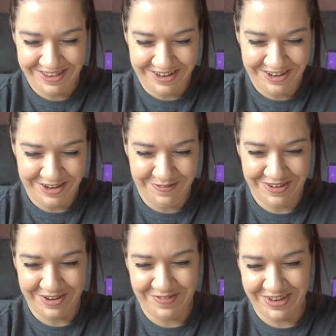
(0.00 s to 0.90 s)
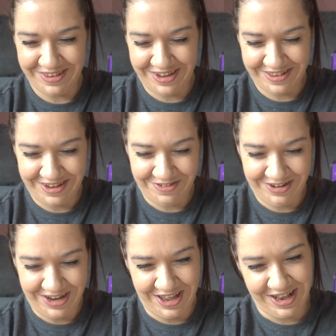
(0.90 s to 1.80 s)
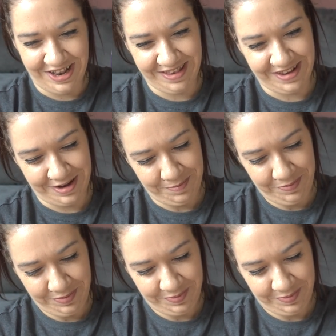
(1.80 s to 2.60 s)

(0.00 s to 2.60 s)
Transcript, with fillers: Die sind nämlich immer sehr, sehr unterhaltsam.